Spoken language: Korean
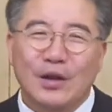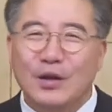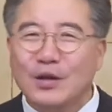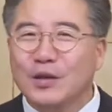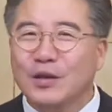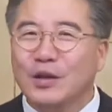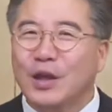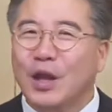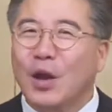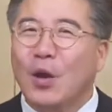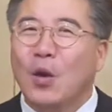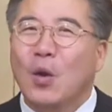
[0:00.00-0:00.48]

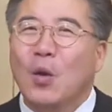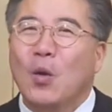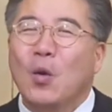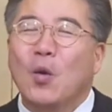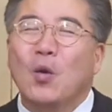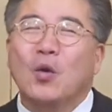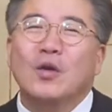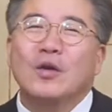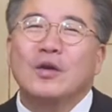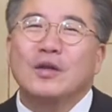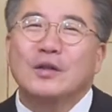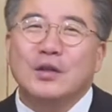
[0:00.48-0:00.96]
근데
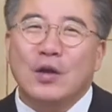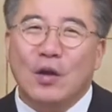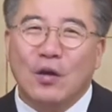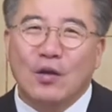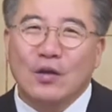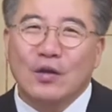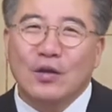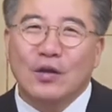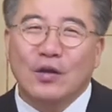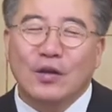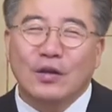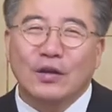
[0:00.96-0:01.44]
오늘
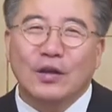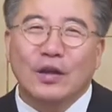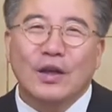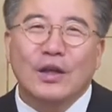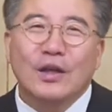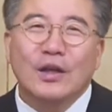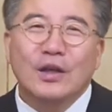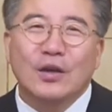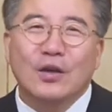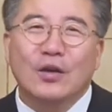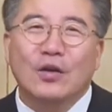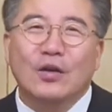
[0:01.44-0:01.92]
성경은
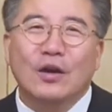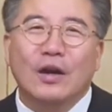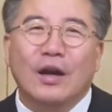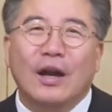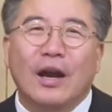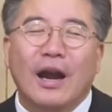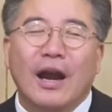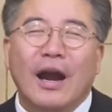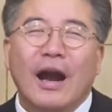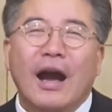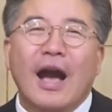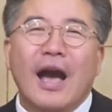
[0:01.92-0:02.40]
이거를
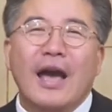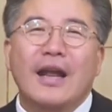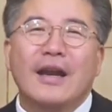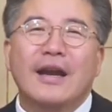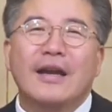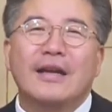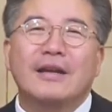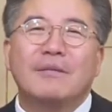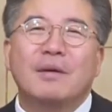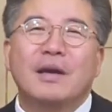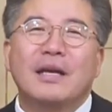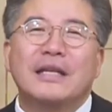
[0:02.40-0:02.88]

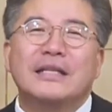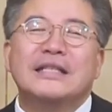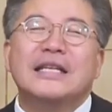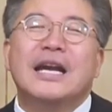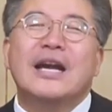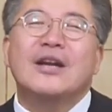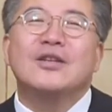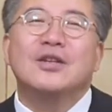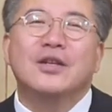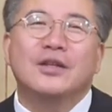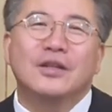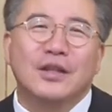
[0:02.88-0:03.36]
하나님의
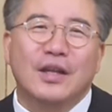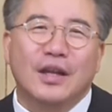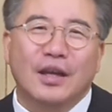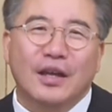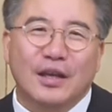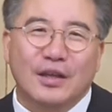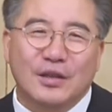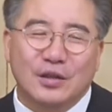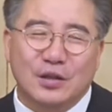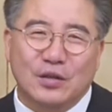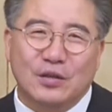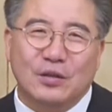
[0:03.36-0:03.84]

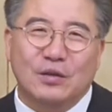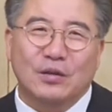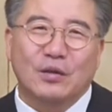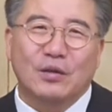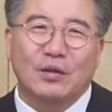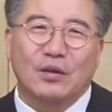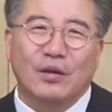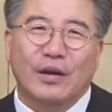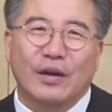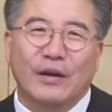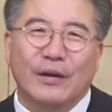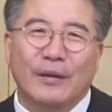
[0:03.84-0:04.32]
자녀들에게
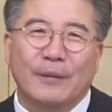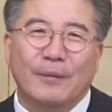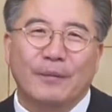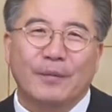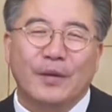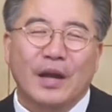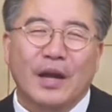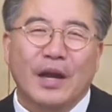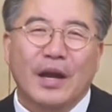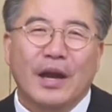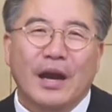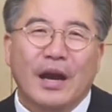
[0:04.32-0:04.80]
쓰는 거예요.
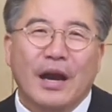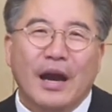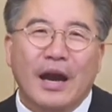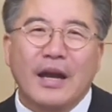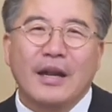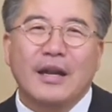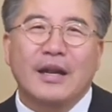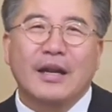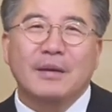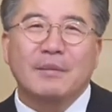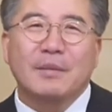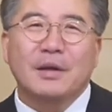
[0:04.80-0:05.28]

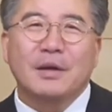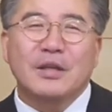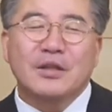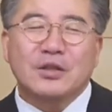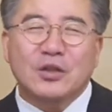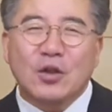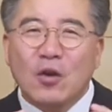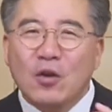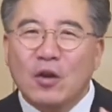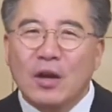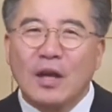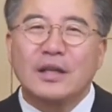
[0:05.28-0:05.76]
하나님의
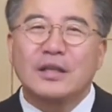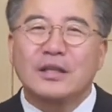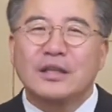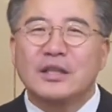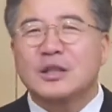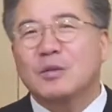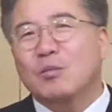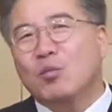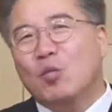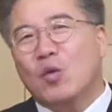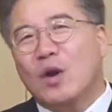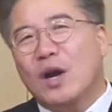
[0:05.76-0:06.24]
선한
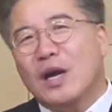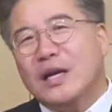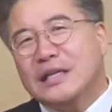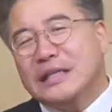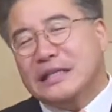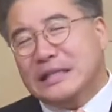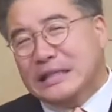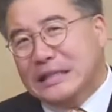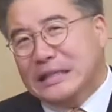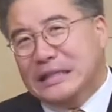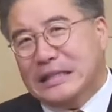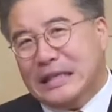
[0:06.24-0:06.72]
심과
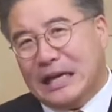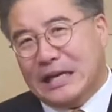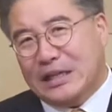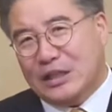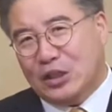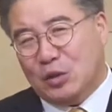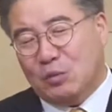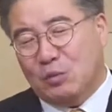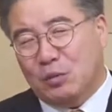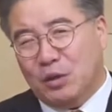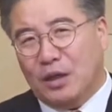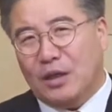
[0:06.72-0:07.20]

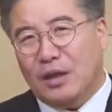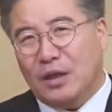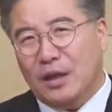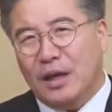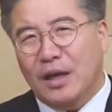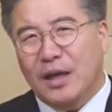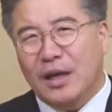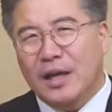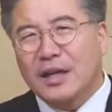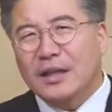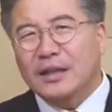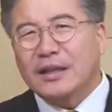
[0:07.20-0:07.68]
인자심이
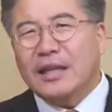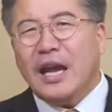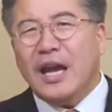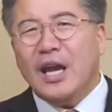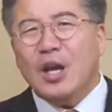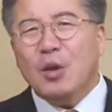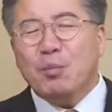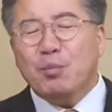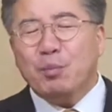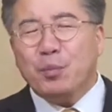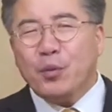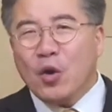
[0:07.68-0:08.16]

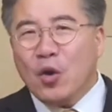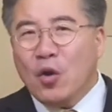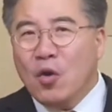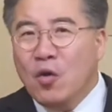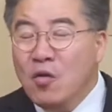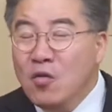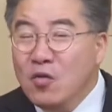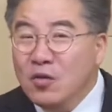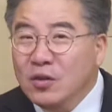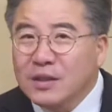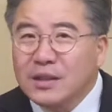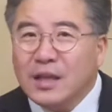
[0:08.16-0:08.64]
나의
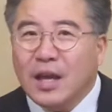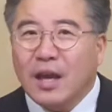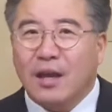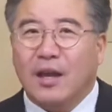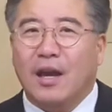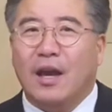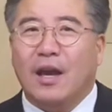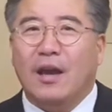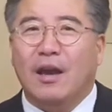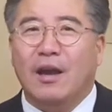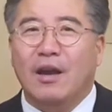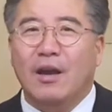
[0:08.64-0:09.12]

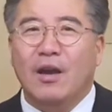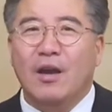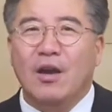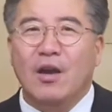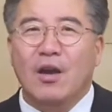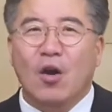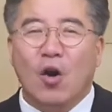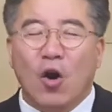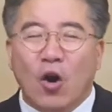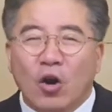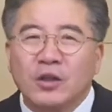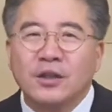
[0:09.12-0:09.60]
평생에
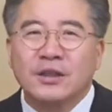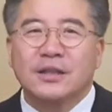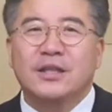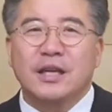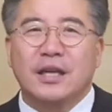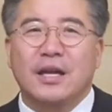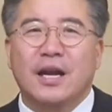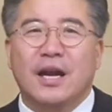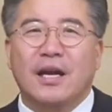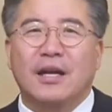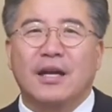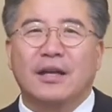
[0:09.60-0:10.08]

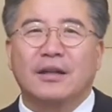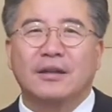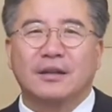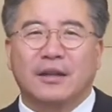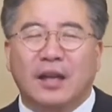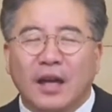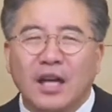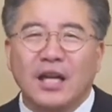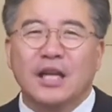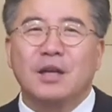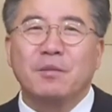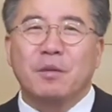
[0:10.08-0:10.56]
언제나
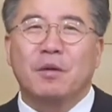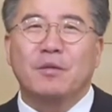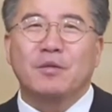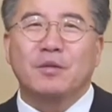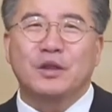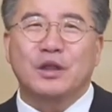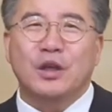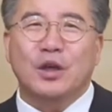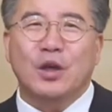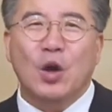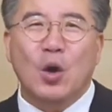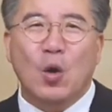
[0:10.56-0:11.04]

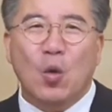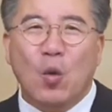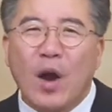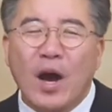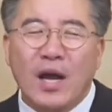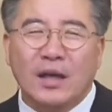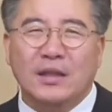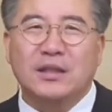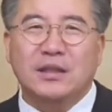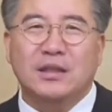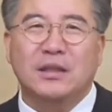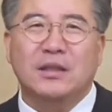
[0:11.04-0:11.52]
틀림없이
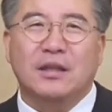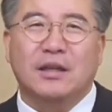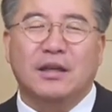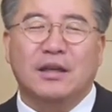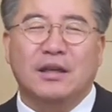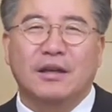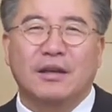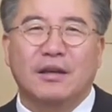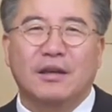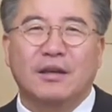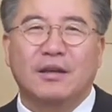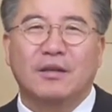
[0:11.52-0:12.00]

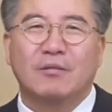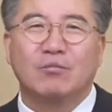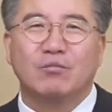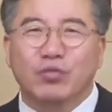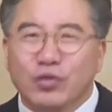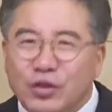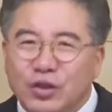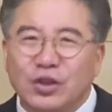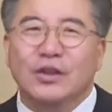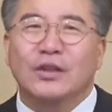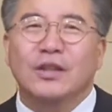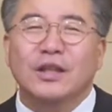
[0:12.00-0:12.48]
확실히
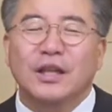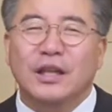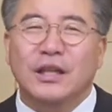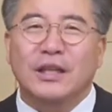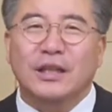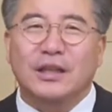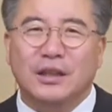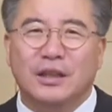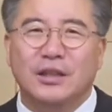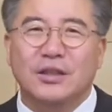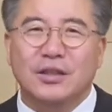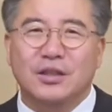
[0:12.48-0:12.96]
무슨
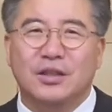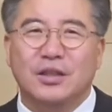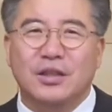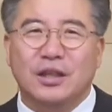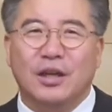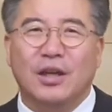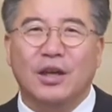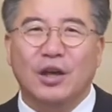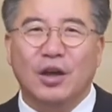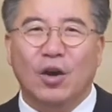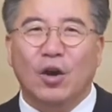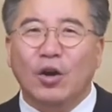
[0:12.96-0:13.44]
일이
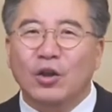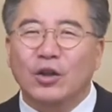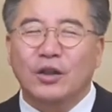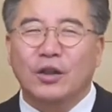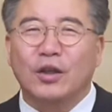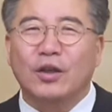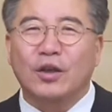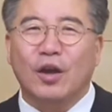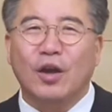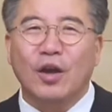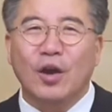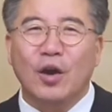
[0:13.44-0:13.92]
있든지
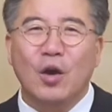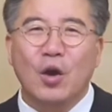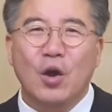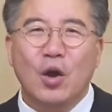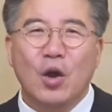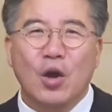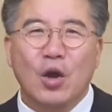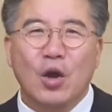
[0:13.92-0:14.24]
어떻게 요